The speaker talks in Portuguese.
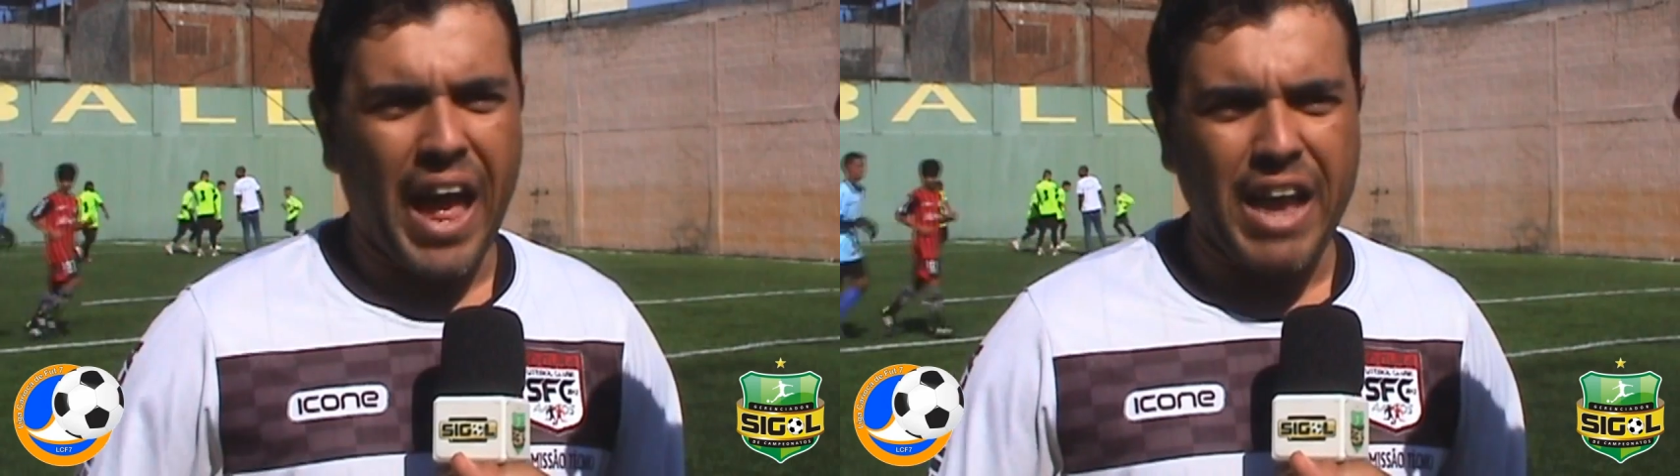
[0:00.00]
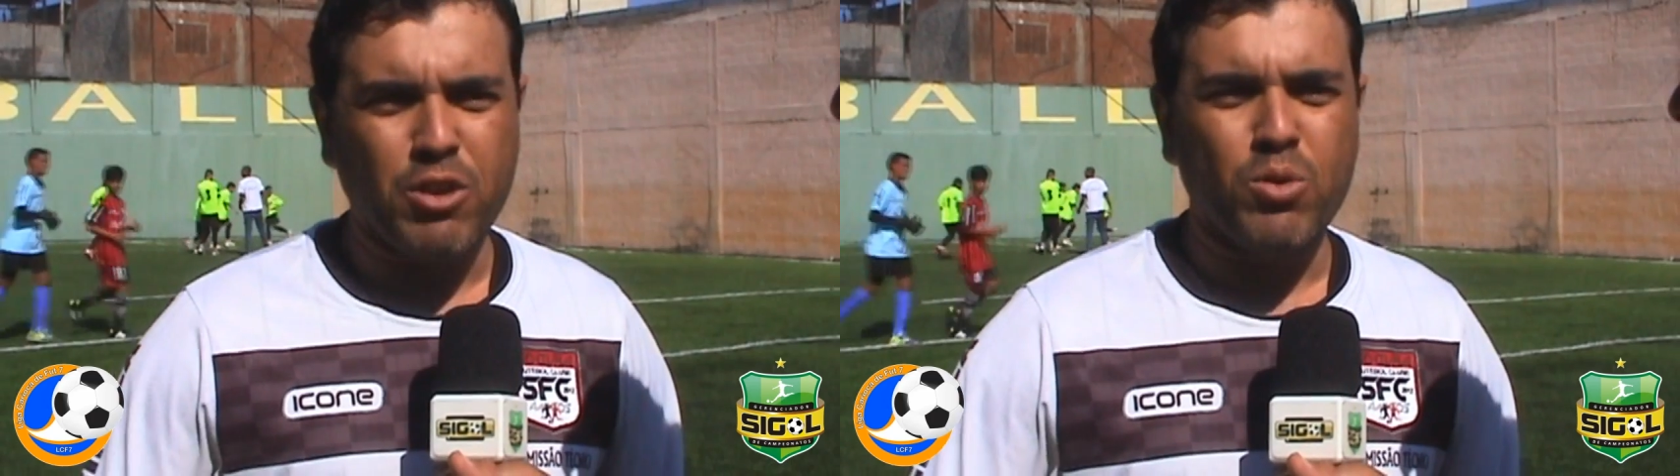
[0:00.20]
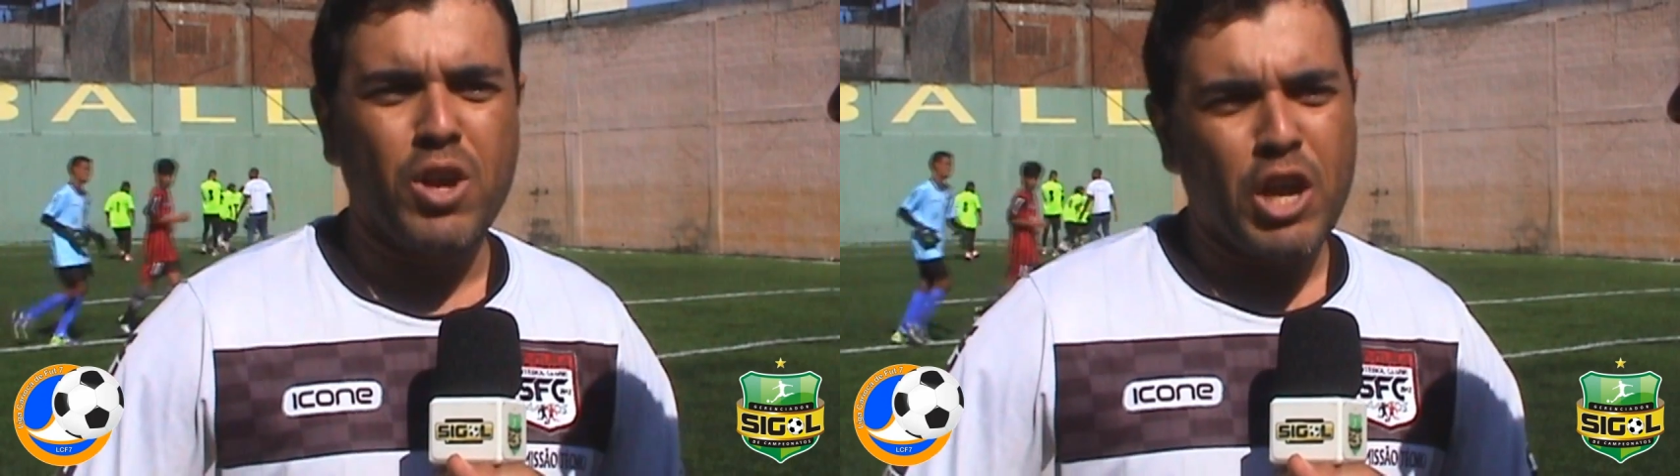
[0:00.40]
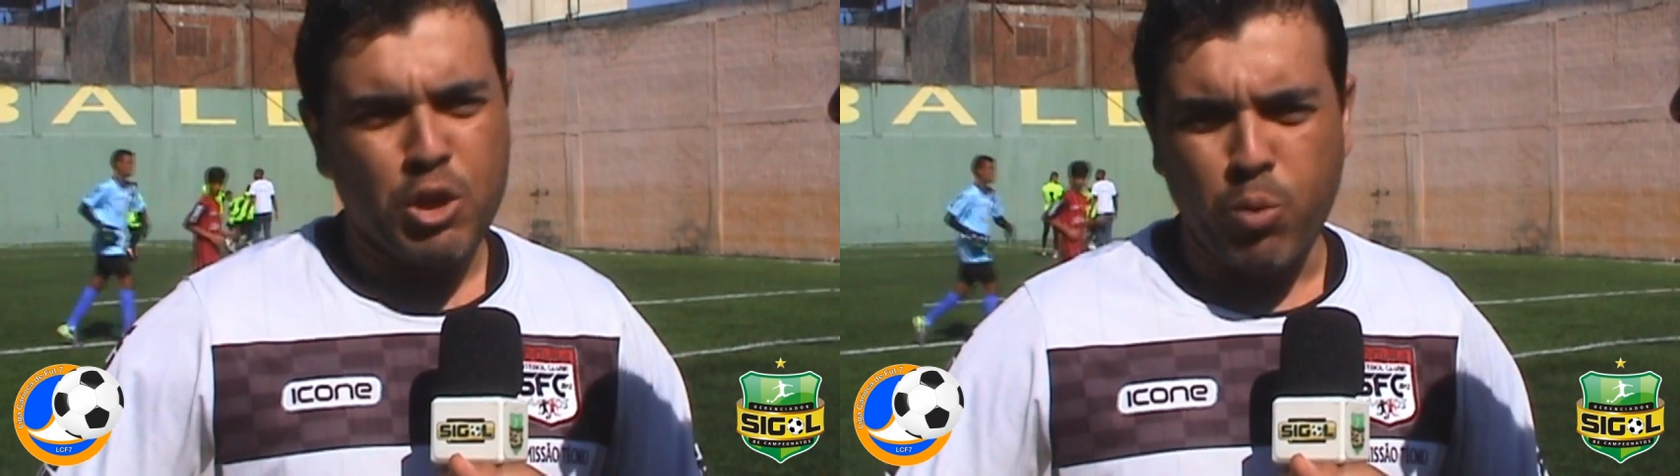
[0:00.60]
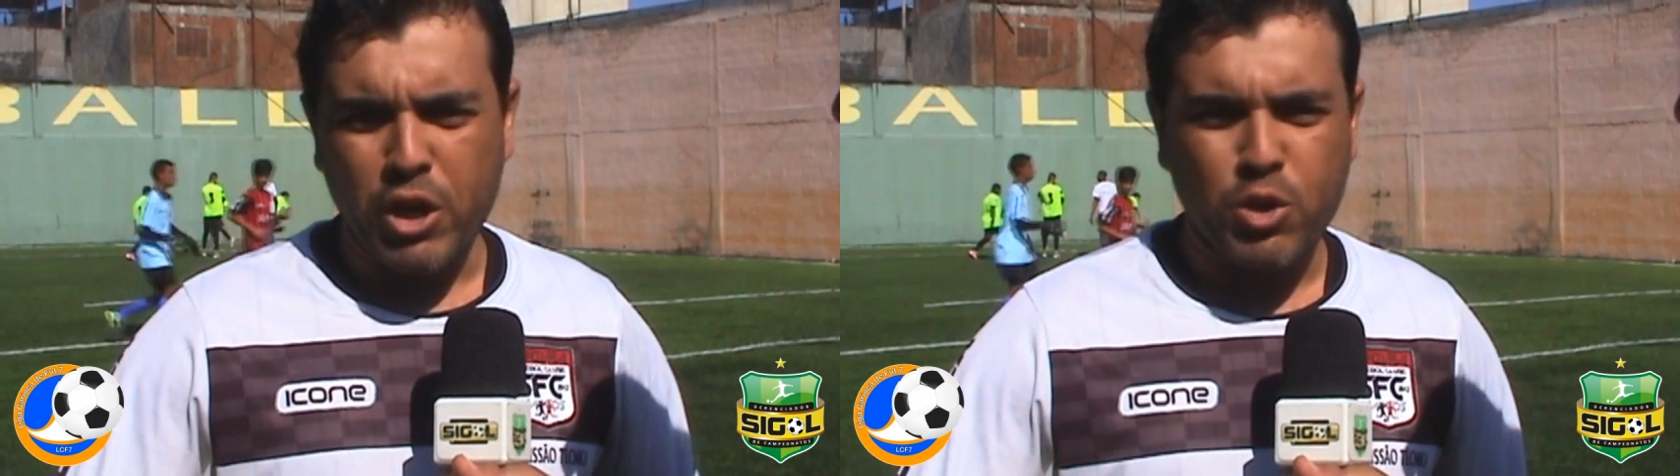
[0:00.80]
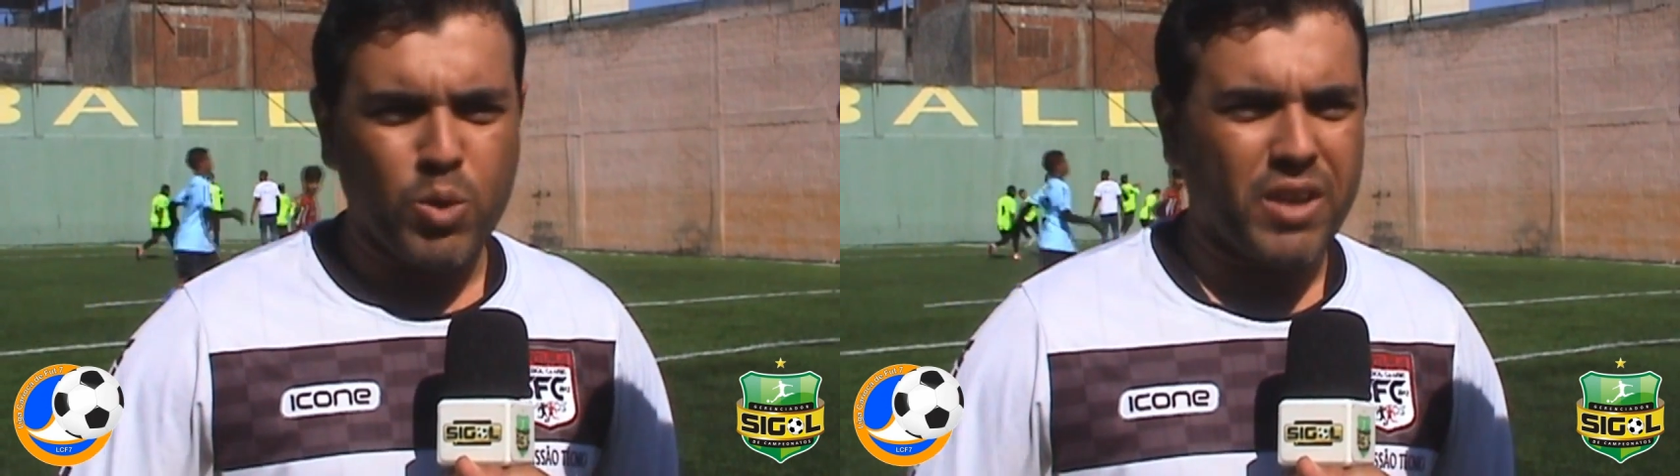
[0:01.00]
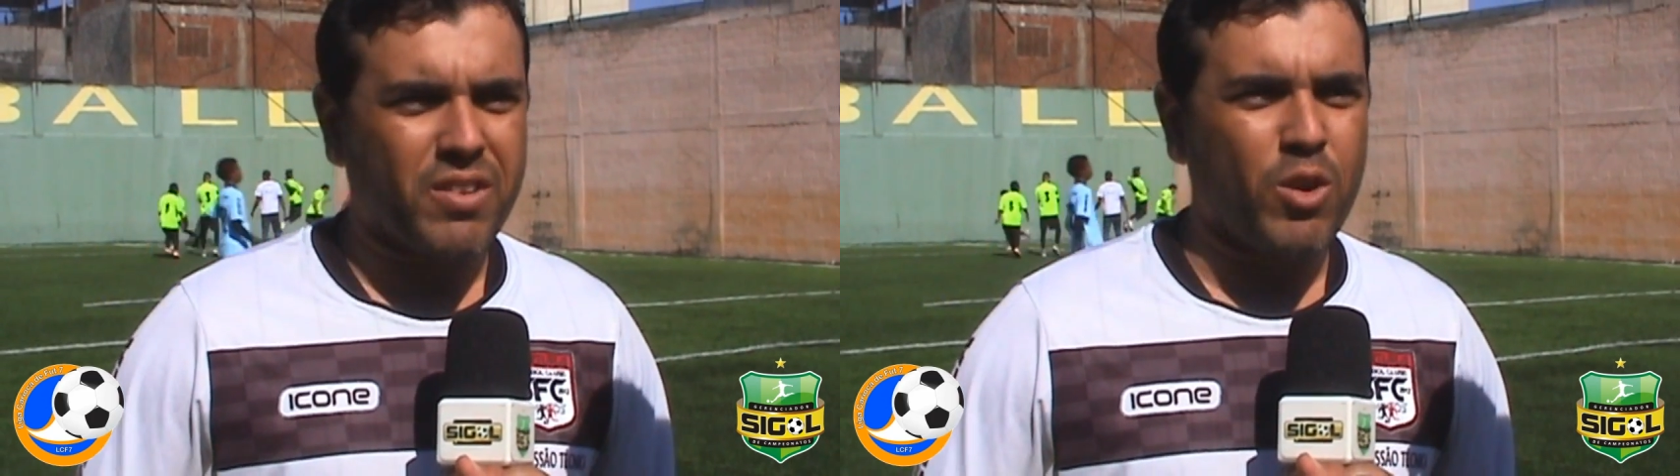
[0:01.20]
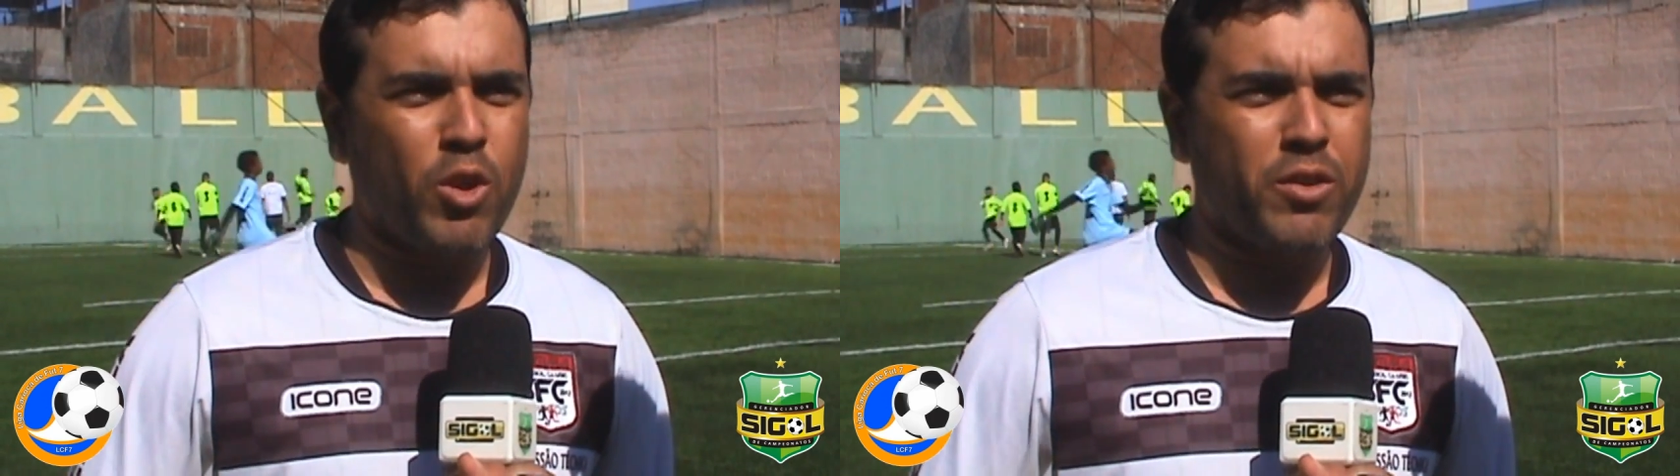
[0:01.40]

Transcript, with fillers: ágil, de boa articulação.